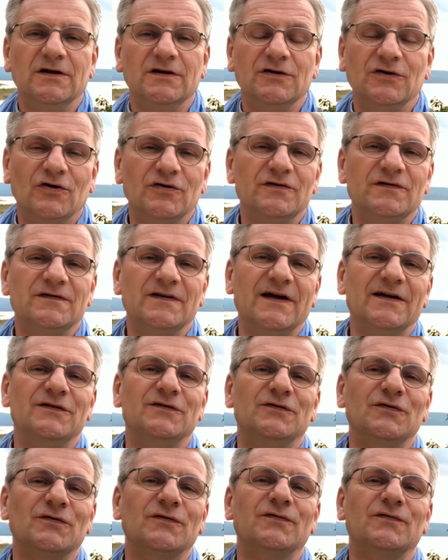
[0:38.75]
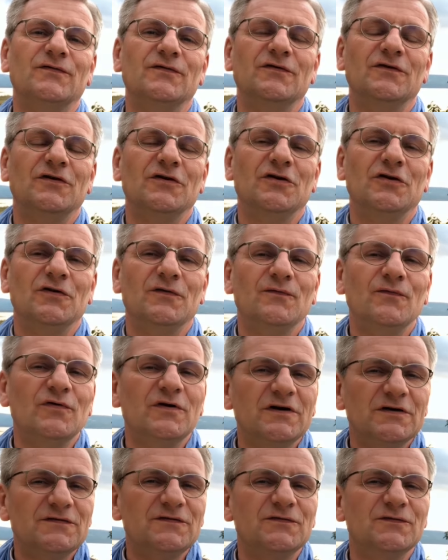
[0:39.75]
dort sein dürfen, wo
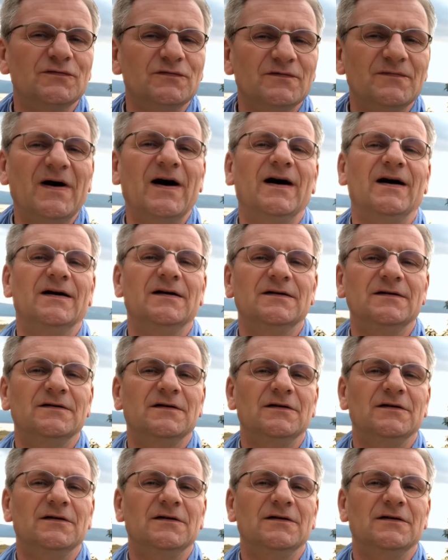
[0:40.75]
Christus war,